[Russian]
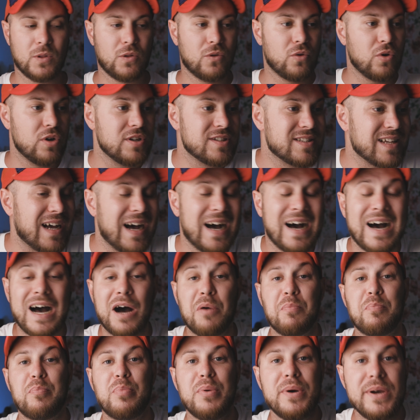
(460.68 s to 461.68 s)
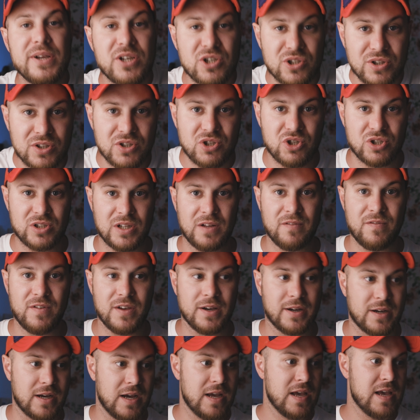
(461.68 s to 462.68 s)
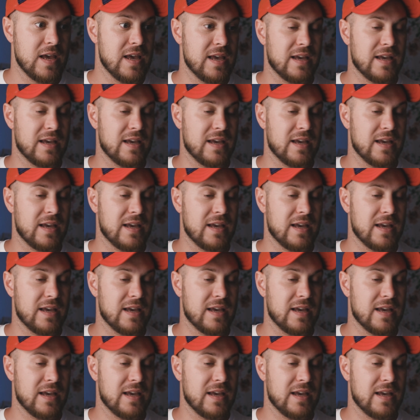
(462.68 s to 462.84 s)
То есть обычный человек,